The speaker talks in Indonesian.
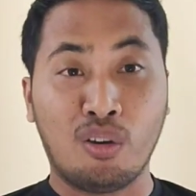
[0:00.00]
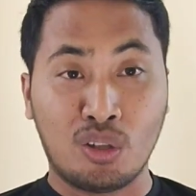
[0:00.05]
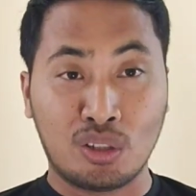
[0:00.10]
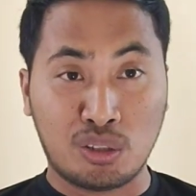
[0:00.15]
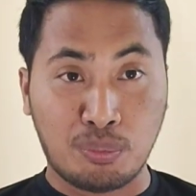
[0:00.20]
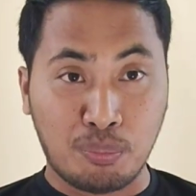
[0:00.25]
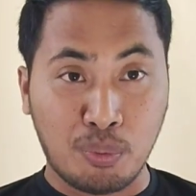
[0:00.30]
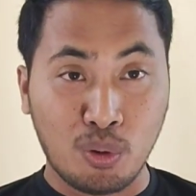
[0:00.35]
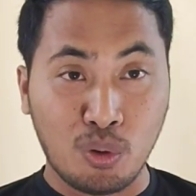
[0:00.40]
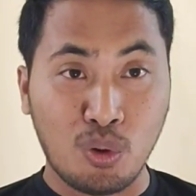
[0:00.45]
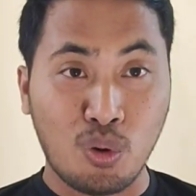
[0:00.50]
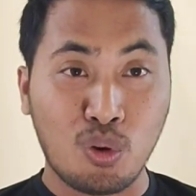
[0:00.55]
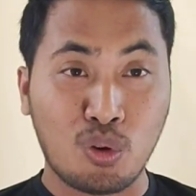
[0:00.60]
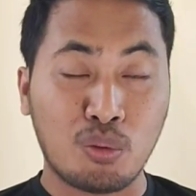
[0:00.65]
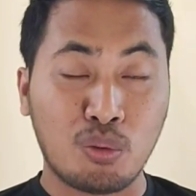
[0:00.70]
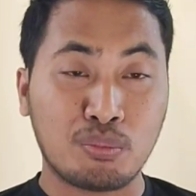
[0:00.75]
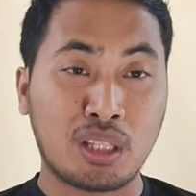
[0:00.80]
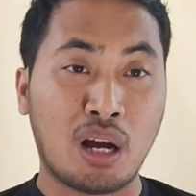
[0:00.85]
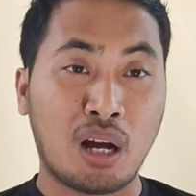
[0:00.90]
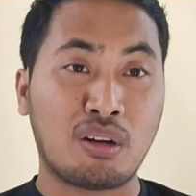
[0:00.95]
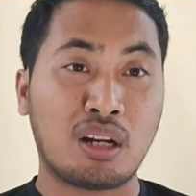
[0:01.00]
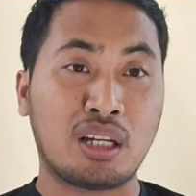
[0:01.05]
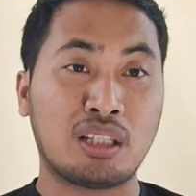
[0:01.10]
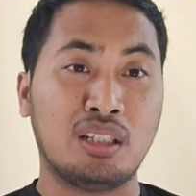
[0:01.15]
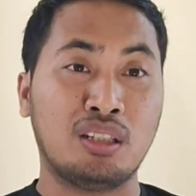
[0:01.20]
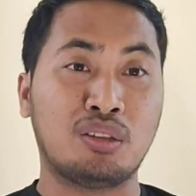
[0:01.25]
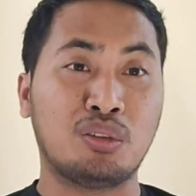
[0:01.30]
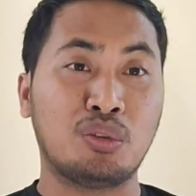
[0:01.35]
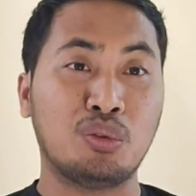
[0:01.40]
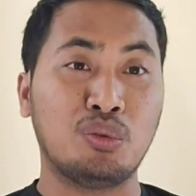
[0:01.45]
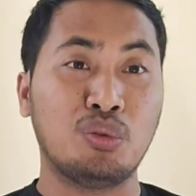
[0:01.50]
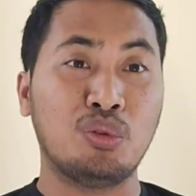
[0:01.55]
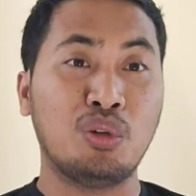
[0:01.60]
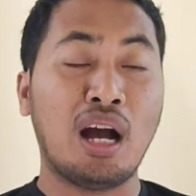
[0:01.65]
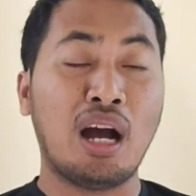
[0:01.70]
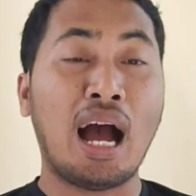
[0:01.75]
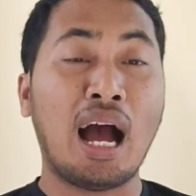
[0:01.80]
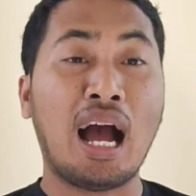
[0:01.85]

10 hukum Taurat itu